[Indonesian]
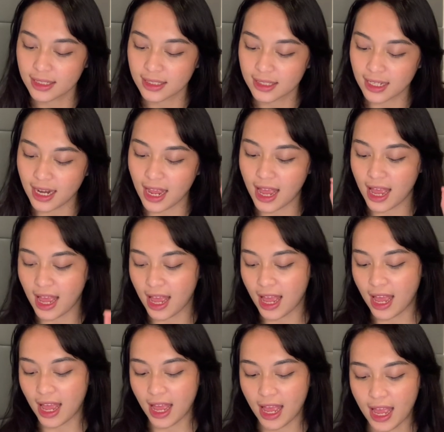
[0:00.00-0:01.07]

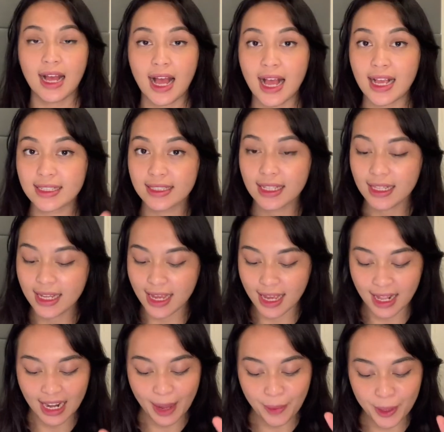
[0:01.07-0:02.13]
Nah,
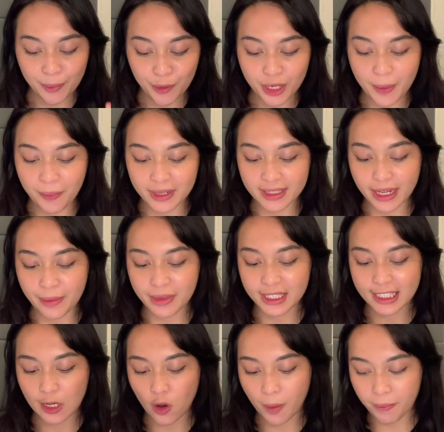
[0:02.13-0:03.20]
hasilnya 86%
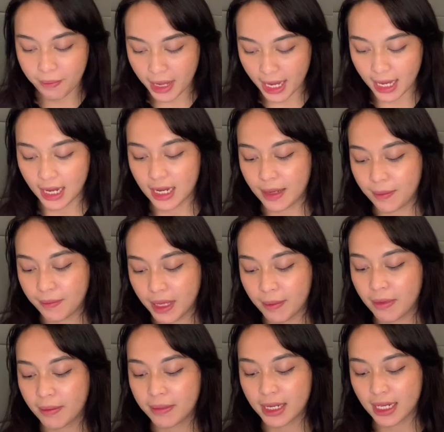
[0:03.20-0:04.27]
menjawab B,
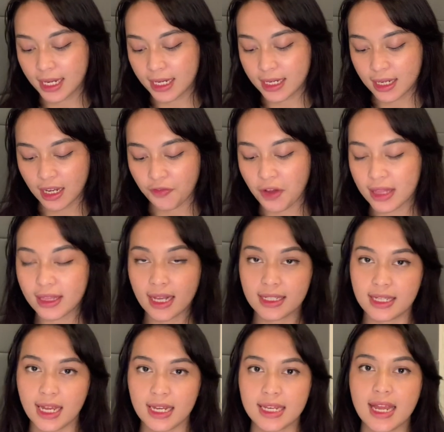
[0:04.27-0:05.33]
lebih memilih dengar
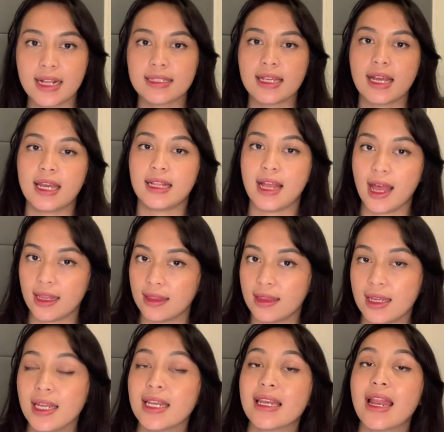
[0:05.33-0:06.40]
faktanya dan sakit
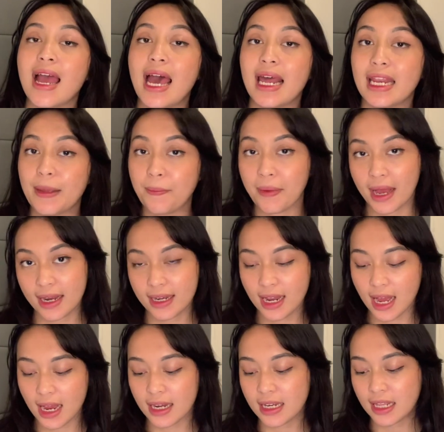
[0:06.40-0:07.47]
hati
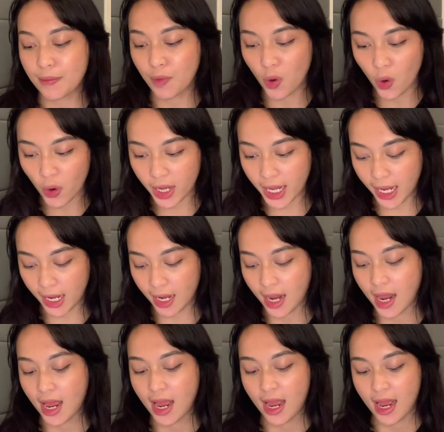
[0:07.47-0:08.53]
daripada dibohongin.
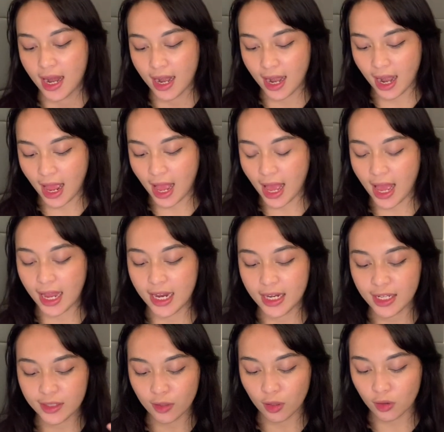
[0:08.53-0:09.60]
Nah,
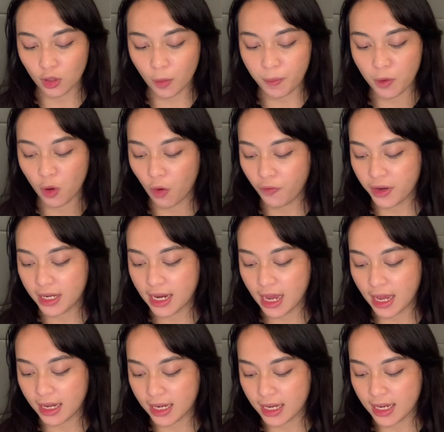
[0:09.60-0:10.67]
ini contoh POV
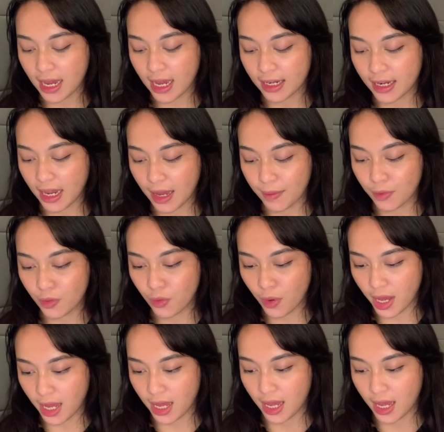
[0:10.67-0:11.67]
dari yang DM gue.